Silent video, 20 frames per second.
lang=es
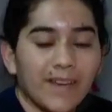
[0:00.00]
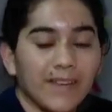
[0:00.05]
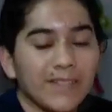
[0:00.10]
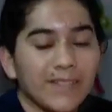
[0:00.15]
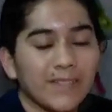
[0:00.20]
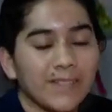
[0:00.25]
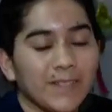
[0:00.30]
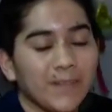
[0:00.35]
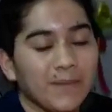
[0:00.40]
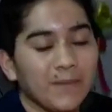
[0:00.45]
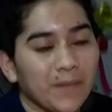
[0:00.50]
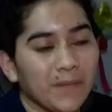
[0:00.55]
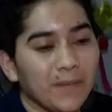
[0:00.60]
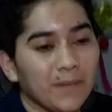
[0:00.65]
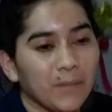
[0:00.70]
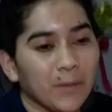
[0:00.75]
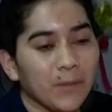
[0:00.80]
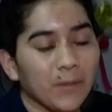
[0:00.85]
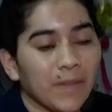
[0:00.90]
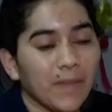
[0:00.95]
Así
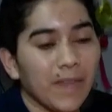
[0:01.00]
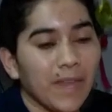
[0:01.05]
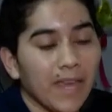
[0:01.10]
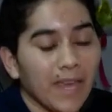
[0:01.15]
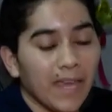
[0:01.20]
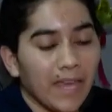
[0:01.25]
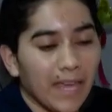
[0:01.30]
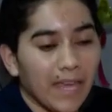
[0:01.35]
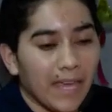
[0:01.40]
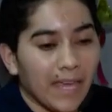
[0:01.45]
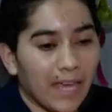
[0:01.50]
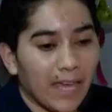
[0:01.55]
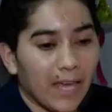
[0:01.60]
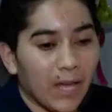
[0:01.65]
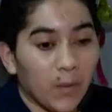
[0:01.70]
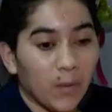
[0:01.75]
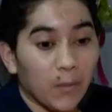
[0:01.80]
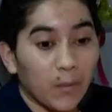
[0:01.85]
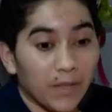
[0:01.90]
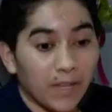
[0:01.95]
mismo,
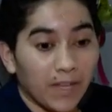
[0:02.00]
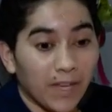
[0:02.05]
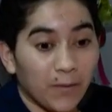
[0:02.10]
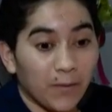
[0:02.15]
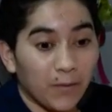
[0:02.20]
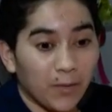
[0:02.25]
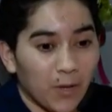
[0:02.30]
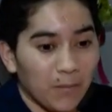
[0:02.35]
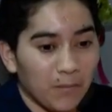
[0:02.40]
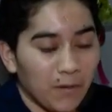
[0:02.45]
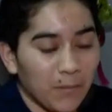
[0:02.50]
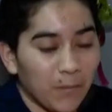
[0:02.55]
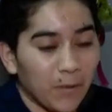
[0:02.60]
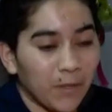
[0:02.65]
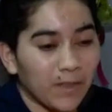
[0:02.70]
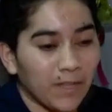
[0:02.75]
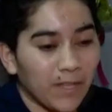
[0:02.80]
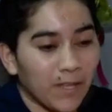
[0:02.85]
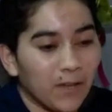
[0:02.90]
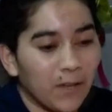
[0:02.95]
eh, como dije en uno de mis
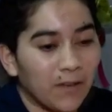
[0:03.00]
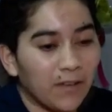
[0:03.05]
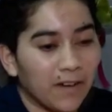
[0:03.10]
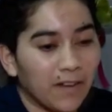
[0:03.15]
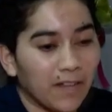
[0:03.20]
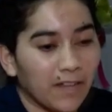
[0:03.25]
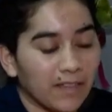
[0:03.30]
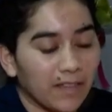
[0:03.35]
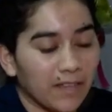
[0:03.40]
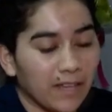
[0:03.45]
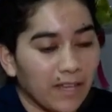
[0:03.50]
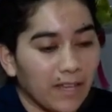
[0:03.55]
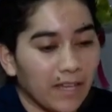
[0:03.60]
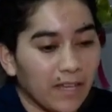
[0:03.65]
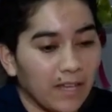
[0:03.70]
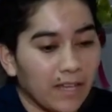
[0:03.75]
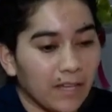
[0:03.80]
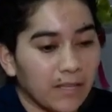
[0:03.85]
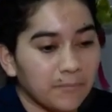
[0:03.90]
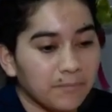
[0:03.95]
posteos, ¿verdad?
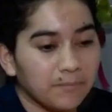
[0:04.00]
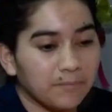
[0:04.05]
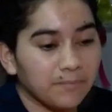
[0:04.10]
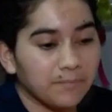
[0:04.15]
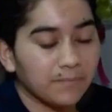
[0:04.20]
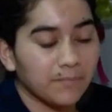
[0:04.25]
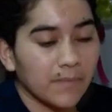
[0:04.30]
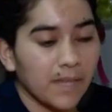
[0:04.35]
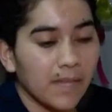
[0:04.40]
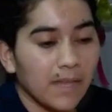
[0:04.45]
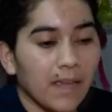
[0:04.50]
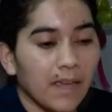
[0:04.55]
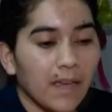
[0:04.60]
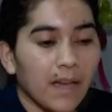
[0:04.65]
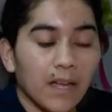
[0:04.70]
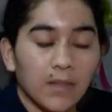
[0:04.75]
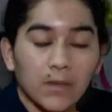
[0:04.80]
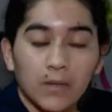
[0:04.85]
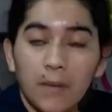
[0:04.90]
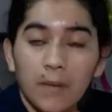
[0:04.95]
Eh,
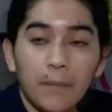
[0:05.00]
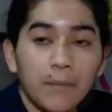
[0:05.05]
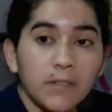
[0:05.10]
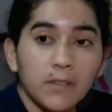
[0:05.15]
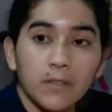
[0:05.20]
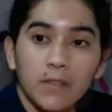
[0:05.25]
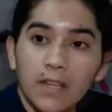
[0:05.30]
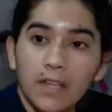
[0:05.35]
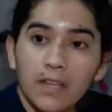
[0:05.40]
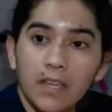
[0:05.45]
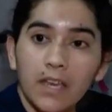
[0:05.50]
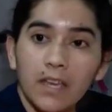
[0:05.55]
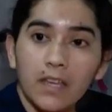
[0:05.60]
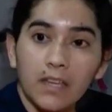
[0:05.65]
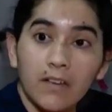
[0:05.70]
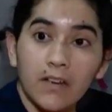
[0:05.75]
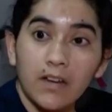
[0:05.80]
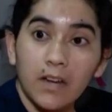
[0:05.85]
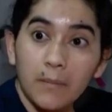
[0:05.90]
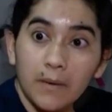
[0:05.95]
a todas las personas
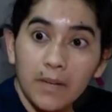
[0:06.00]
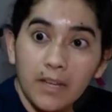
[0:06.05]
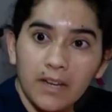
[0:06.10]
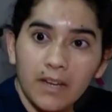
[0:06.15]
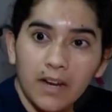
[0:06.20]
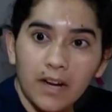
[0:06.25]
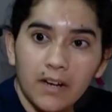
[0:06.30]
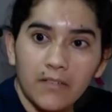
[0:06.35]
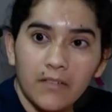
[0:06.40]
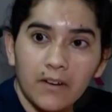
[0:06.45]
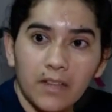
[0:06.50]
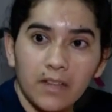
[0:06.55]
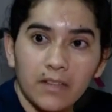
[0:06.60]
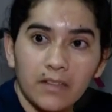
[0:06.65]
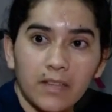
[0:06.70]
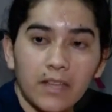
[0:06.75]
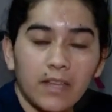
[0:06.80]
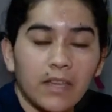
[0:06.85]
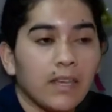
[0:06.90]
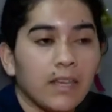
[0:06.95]
que van a manejar,
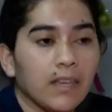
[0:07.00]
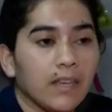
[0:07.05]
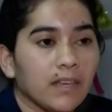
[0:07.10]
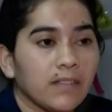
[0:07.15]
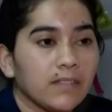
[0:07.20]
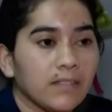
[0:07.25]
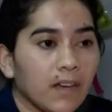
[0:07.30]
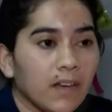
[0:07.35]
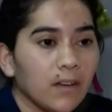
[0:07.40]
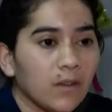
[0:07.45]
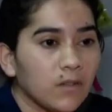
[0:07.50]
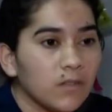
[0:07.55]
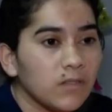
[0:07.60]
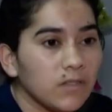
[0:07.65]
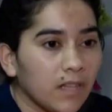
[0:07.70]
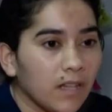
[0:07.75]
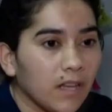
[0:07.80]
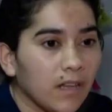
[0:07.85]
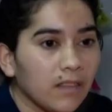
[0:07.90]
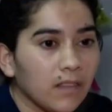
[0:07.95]
¿verdad? que sean
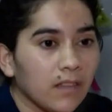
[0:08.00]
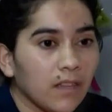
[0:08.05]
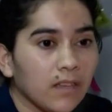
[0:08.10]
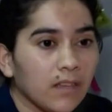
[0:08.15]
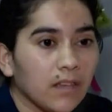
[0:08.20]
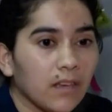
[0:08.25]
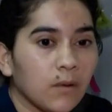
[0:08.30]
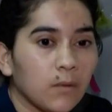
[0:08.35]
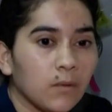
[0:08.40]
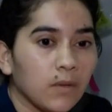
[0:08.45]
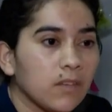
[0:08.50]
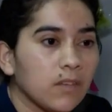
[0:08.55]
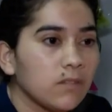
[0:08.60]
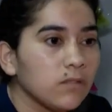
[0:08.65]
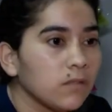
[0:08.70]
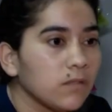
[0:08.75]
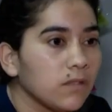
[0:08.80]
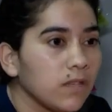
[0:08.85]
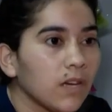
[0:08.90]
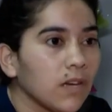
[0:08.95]
conscientes, que
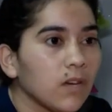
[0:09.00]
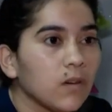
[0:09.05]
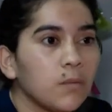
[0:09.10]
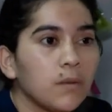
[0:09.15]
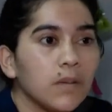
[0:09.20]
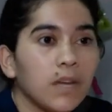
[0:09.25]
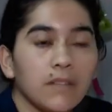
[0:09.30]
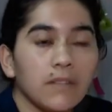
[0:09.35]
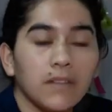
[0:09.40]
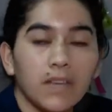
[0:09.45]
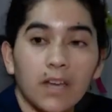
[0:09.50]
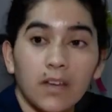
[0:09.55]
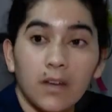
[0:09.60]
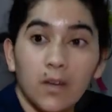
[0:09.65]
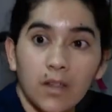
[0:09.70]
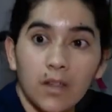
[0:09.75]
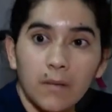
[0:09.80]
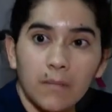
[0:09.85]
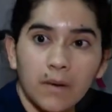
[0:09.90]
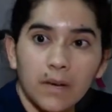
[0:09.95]
cuiden su vida como la vida de
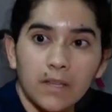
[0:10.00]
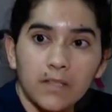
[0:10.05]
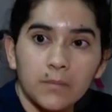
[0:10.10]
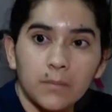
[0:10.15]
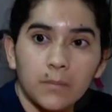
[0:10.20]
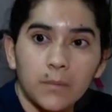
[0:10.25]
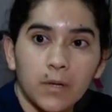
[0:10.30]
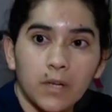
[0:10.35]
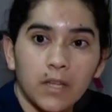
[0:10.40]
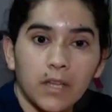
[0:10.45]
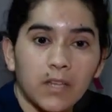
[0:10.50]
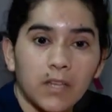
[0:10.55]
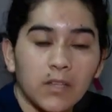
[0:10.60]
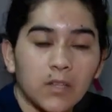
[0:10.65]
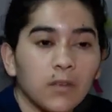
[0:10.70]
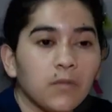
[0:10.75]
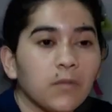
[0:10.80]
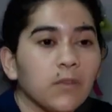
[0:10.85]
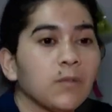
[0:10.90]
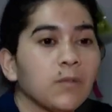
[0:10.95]
los demás, porque
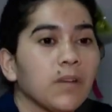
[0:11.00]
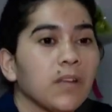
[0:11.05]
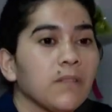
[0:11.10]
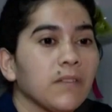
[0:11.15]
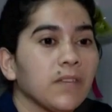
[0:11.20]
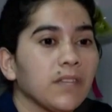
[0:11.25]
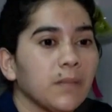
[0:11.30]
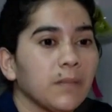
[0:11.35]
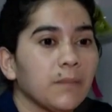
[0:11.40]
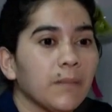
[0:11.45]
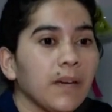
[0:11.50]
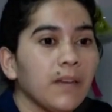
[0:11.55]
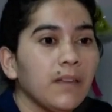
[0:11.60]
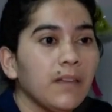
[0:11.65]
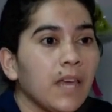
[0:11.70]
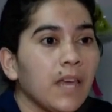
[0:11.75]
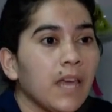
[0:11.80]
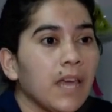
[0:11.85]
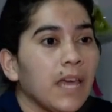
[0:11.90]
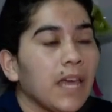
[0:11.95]
yo fui una víctima